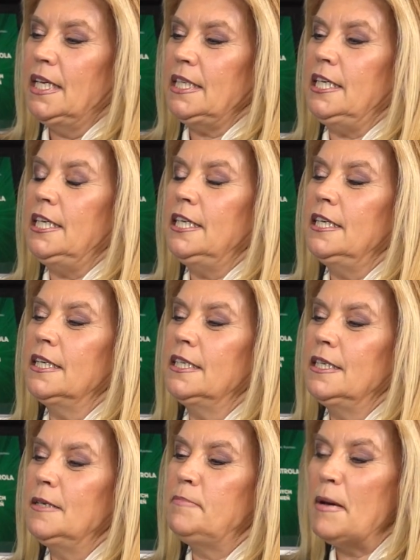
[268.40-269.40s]
i
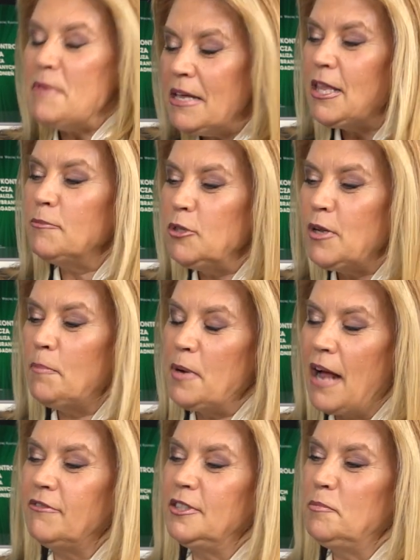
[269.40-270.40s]
e, pamiętam to
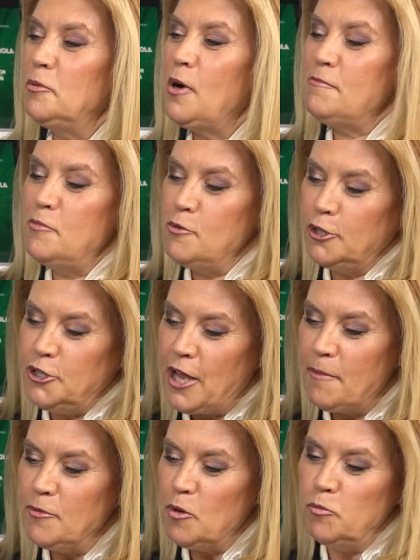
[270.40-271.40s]
naprawdę, Była, było
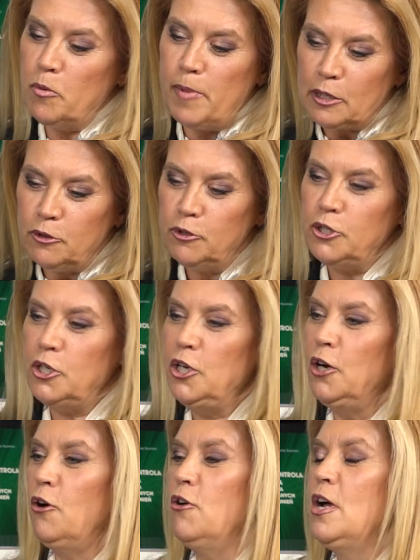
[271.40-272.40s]
ciemno, było bardzo
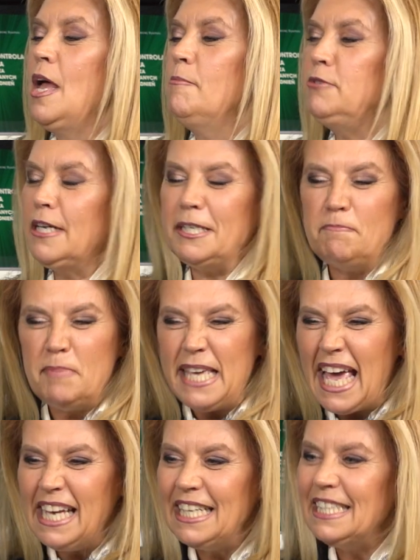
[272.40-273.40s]
cicho, był taki
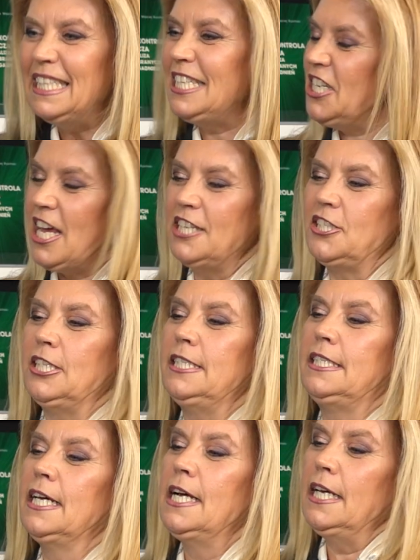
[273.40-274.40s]
piękny
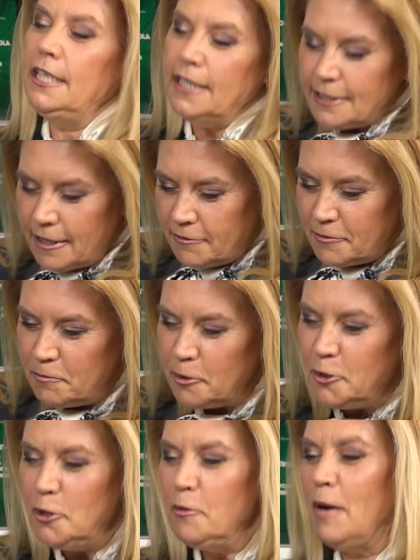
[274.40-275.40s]
księżyc. I ja tam
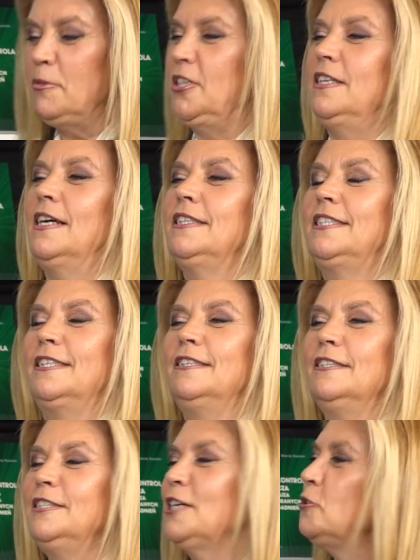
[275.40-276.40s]
pociłam się nad,
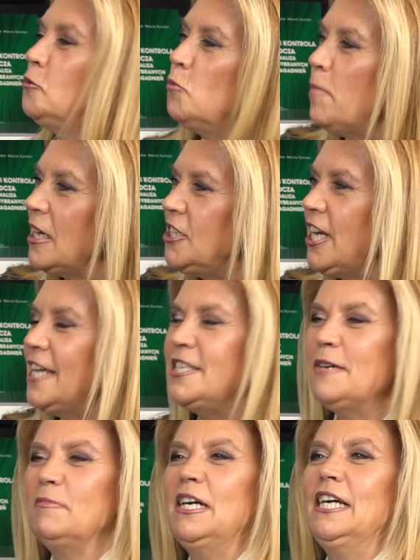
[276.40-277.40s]
e, nad
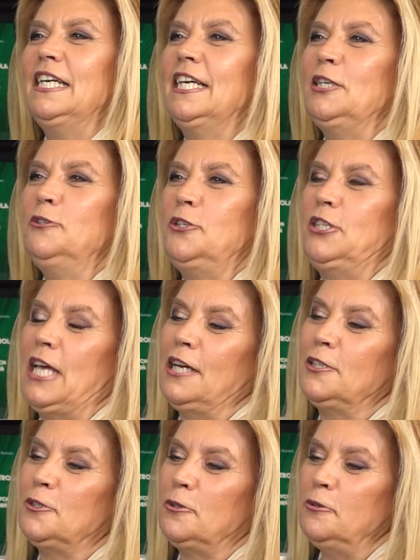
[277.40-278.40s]
tłumaczeniem jakiegoś
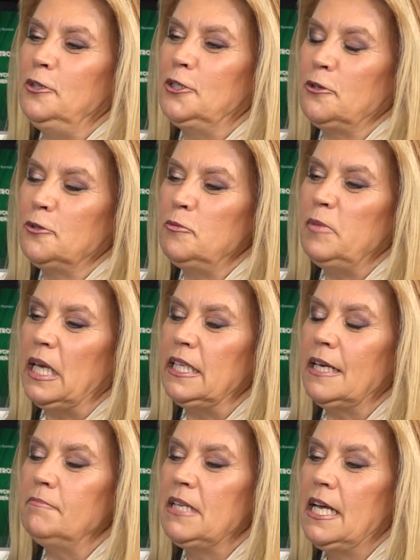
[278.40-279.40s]
tekstu i
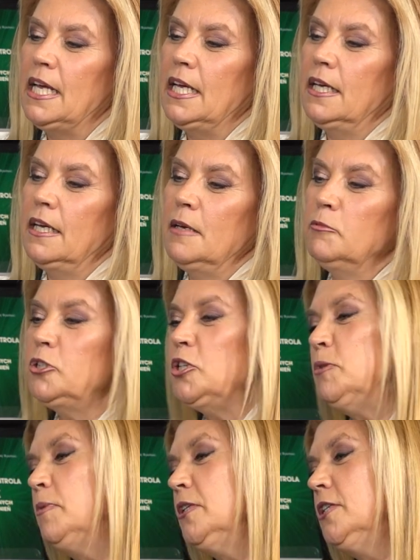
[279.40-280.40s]
zrozumieniem. Muszę
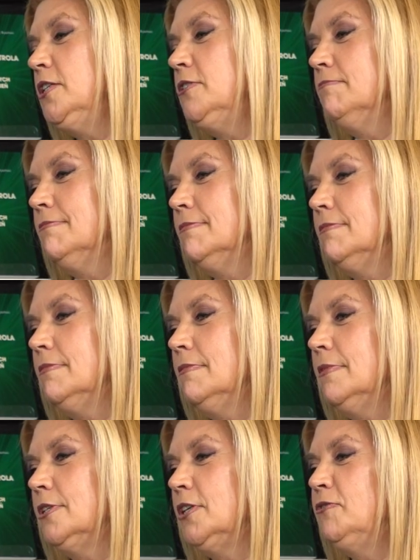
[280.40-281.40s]
Ci powiedzieć,
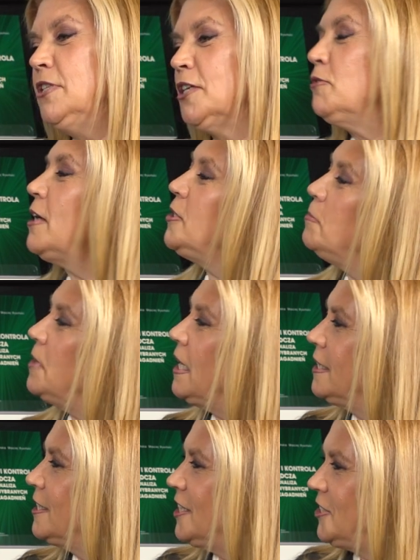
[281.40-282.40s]
że wydarzyła się
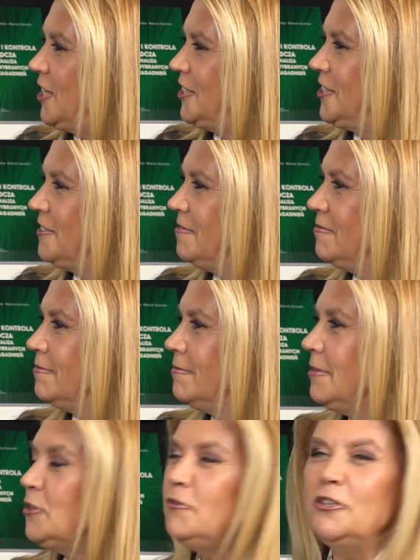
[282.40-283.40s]
piękna rzecz.
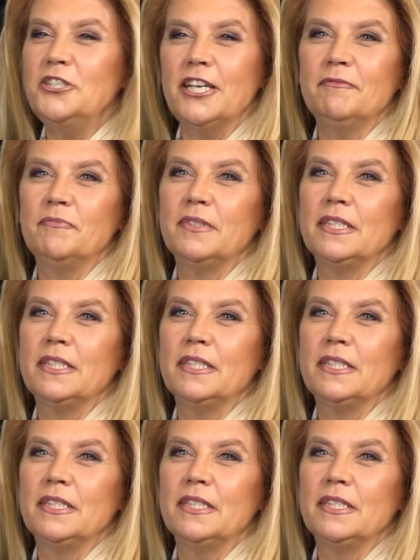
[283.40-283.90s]
Mianowicie